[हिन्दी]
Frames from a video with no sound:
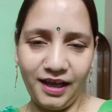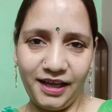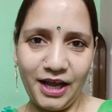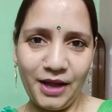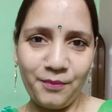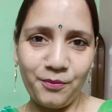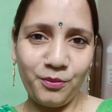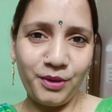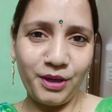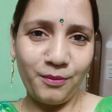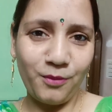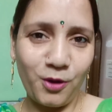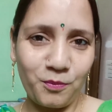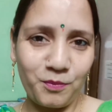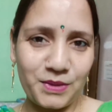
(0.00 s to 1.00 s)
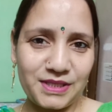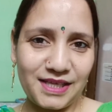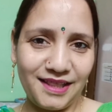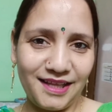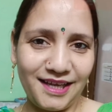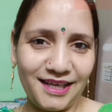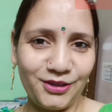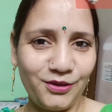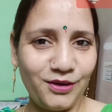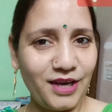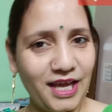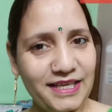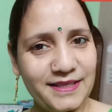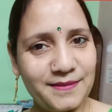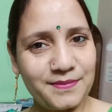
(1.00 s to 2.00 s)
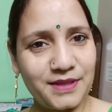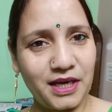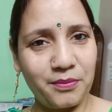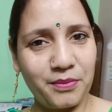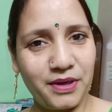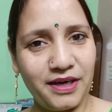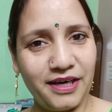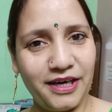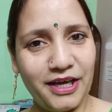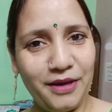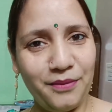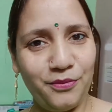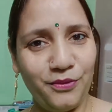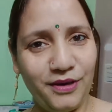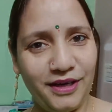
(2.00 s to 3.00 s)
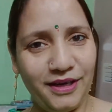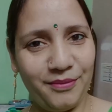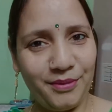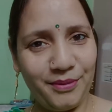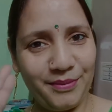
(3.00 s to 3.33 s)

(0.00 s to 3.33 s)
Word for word: अगर आपको मेरा ब्लॉग पसंद आया तो लाइक सब्सक्राइब करना ना भूलें